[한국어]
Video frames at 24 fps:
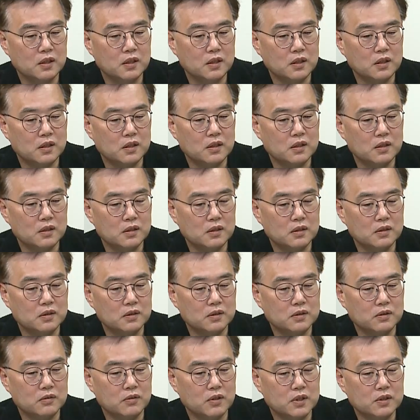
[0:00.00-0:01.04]
어,
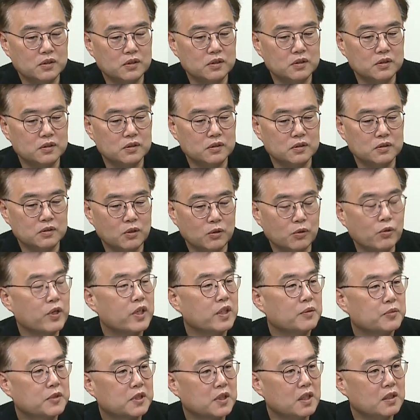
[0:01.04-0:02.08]
여하튼
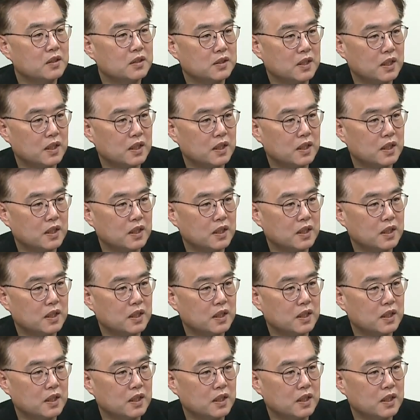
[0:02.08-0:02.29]
서로의 입장을